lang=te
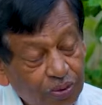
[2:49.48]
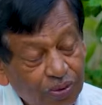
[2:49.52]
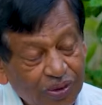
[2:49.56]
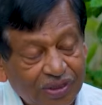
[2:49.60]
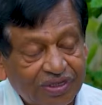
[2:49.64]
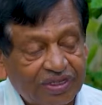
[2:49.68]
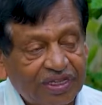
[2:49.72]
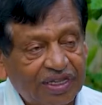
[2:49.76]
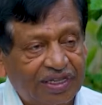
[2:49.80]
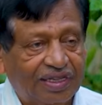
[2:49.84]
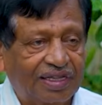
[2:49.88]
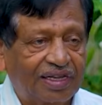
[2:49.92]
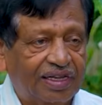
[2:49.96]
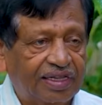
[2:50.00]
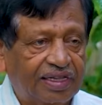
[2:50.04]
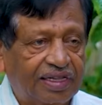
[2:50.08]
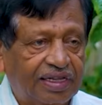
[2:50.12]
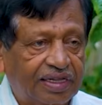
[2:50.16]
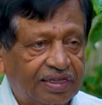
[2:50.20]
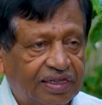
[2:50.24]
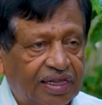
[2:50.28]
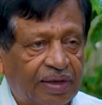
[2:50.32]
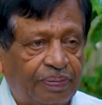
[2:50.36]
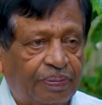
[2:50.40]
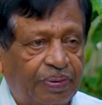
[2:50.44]
వస్తుంది
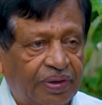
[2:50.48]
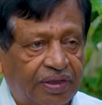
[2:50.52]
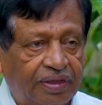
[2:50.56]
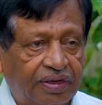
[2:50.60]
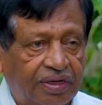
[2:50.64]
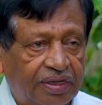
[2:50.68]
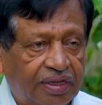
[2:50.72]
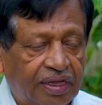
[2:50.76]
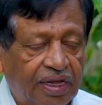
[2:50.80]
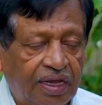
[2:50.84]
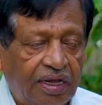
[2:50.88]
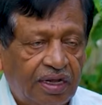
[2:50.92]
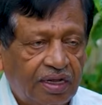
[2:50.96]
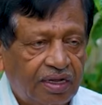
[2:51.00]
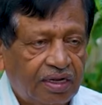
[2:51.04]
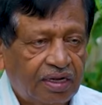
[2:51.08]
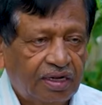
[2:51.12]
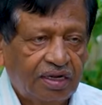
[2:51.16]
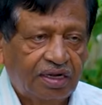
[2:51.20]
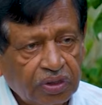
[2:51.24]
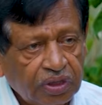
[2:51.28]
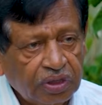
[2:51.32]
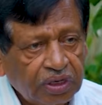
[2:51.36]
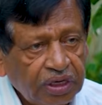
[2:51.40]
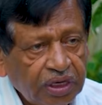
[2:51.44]
కదా తప్పదు కదా
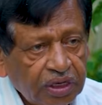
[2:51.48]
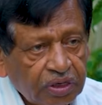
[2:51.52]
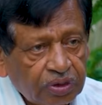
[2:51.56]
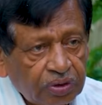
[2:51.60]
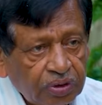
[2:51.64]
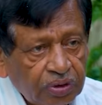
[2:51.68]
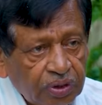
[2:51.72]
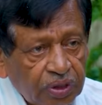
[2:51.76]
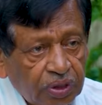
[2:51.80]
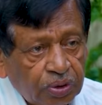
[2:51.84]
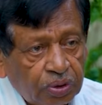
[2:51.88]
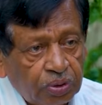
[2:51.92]
నీకు